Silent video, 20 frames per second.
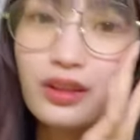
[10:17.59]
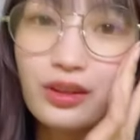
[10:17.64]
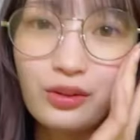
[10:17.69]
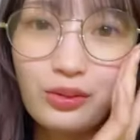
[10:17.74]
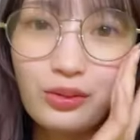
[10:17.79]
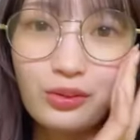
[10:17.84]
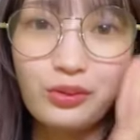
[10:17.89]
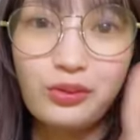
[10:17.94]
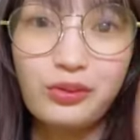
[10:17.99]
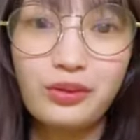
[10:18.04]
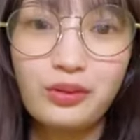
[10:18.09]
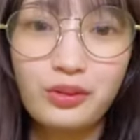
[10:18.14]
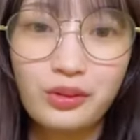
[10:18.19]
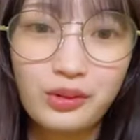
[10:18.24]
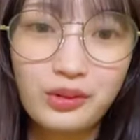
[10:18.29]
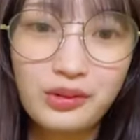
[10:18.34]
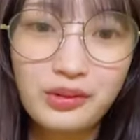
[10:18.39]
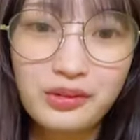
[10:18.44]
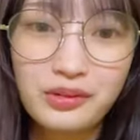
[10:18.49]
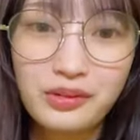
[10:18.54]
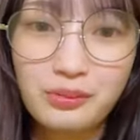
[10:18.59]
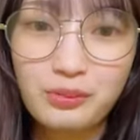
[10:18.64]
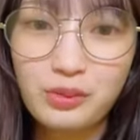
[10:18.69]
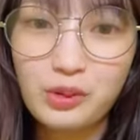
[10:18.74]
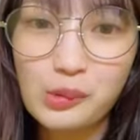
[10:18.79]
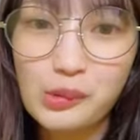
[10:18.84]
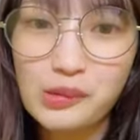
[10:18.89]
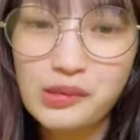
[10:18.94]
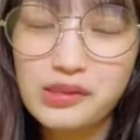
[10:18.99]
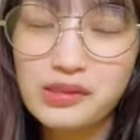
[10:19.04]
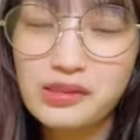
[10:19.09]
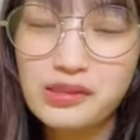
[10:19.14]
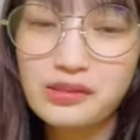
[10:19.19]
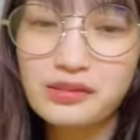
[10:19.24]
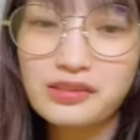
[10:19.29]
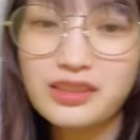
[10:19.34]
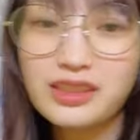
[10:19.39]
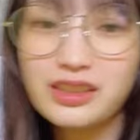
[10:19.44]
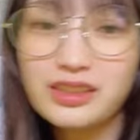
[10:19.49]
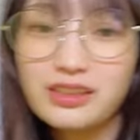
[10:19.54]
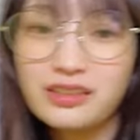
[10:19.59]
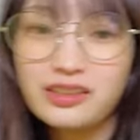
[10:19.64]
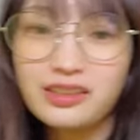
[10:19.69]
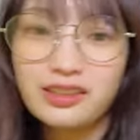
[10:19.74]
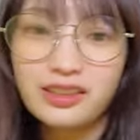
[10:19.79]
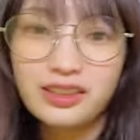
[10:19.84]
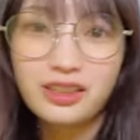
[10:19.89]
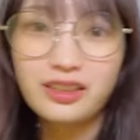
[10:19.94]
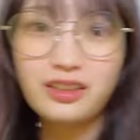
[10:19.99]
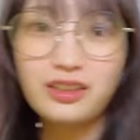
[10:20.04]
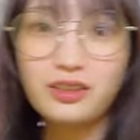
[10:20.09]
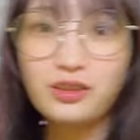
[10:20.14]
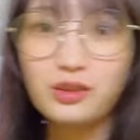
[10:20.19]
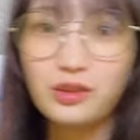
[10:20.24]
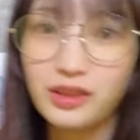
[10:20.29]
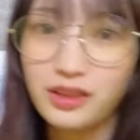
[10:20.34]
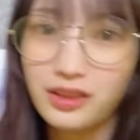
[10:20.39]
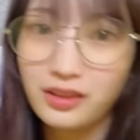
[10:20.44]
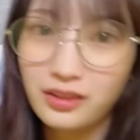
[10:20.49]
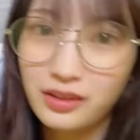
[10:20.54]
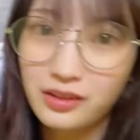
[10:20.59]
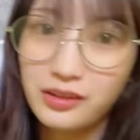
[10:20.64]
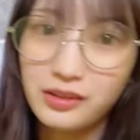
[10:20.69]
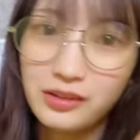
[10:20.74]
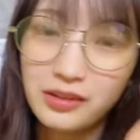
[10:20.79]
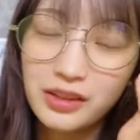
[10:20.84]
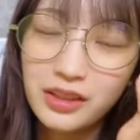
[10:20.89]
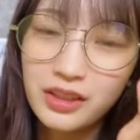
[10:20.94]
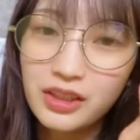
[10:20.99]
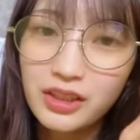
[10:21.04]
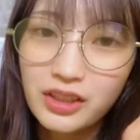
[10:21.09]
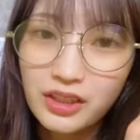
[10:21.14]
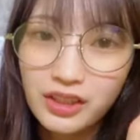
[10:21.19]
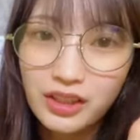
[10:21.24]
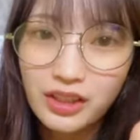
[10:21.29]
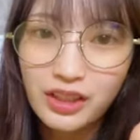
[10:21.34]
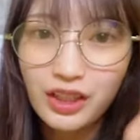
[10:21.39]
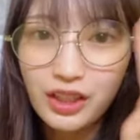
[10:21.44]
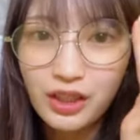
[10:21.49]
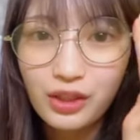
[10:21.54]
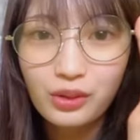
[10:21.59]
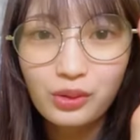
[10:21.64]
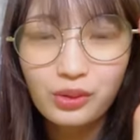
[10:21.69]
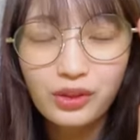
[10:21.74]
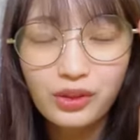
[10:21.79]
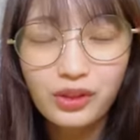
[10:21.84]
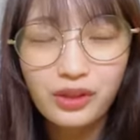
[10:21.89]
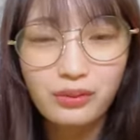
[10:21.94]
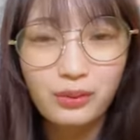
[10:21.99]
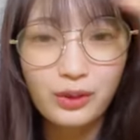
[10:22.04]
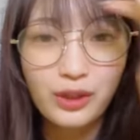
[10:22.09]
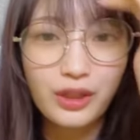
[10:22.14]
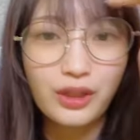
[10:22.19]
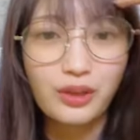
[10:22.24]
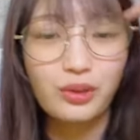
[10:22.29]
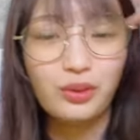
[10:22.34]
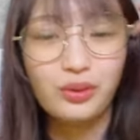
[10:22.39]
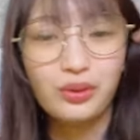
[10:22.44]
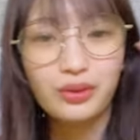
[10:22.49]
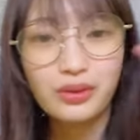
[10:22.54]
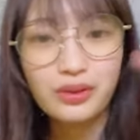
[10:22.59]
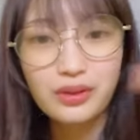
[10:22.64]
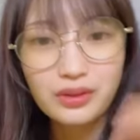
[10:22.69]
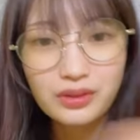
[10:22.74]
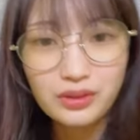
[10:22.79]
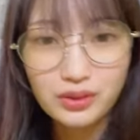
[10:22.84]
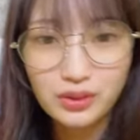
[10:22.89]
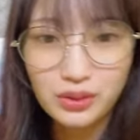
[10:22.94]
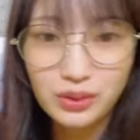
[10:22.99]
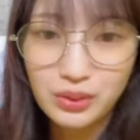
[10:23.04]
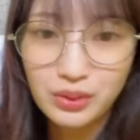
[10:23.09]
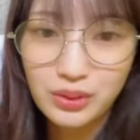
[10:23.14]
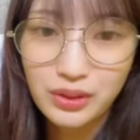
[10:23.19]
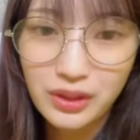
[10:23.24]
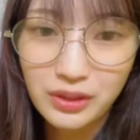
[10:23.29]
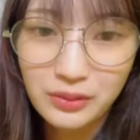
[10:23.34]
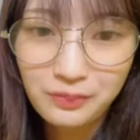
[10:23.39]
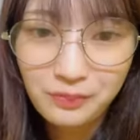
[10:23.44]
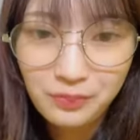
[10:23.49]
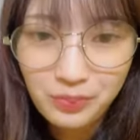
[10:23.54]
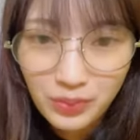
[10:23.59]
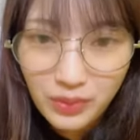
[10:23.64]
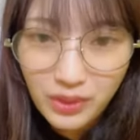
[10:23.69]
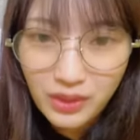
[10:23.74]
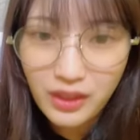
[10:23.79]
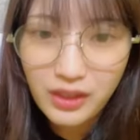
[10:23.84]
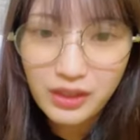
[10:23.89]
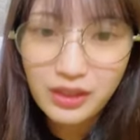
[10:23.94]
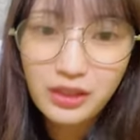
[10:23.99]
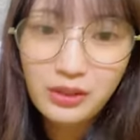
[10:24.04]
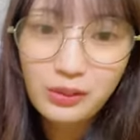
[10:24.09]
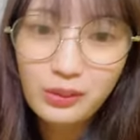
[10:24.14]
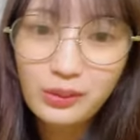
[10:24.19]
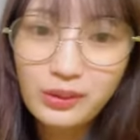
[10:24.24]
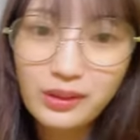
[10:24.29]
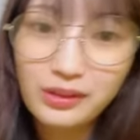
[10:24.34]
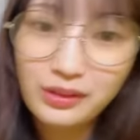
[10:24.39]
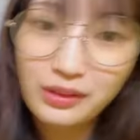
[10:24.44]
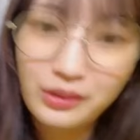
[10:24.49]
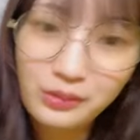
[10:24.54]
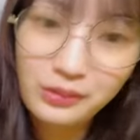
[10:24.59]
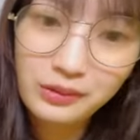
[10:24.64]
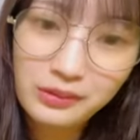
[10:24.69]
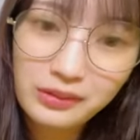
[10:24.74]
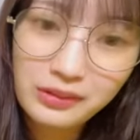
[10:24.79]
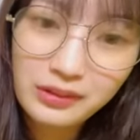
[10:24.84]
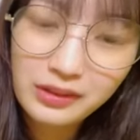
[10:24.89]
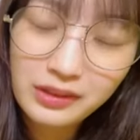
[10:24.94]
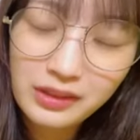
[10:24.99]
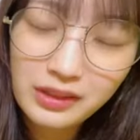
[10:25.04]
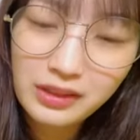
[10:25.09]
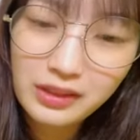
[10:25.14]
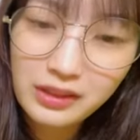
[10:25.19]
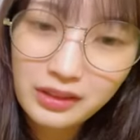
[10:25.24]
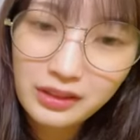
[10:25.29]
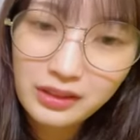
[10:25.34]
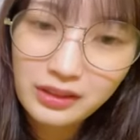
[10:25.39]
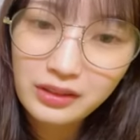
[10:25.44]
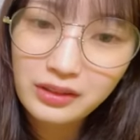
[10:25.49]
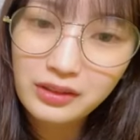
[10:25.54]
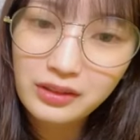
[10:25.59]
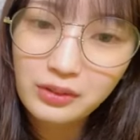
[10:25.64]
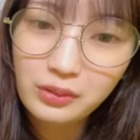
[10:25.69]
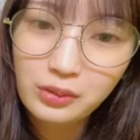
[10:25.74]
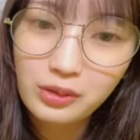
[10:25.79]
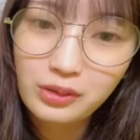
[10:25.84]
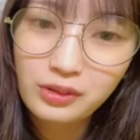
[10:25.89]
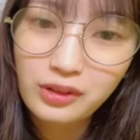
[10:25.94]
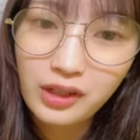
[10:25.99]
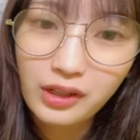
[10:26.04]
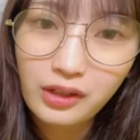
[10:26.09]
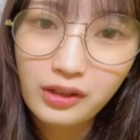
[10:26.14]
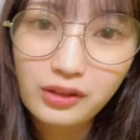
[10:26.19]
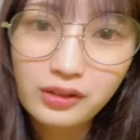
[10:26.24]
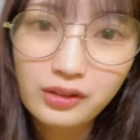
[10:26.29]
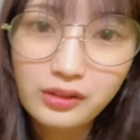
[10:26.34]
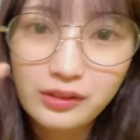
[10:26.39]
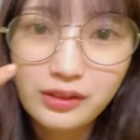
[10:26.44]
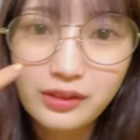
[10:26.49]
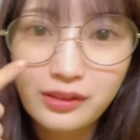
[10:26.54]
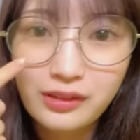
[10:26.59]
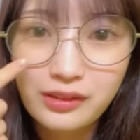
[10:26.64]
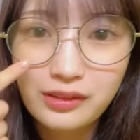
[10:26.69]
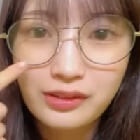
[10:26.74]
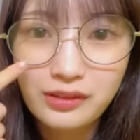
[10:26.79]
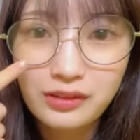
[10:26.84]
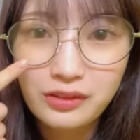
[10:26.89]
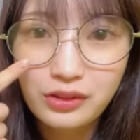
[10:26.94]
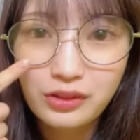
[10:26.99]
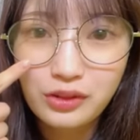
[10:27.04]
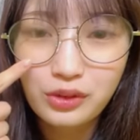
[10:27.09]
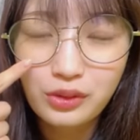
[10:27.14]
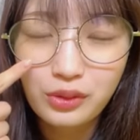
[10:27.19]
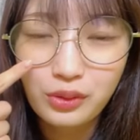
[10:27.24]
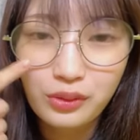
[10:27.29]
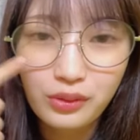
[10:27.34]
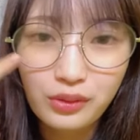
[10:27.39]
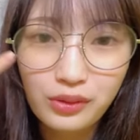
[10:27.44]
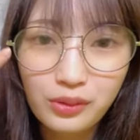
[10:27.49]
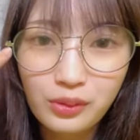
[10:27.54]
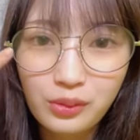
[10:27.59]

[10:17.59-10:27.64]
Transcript: けどこのボックスの内側が黄色いから黄色に見えるすごい何色なんだろうこれは黒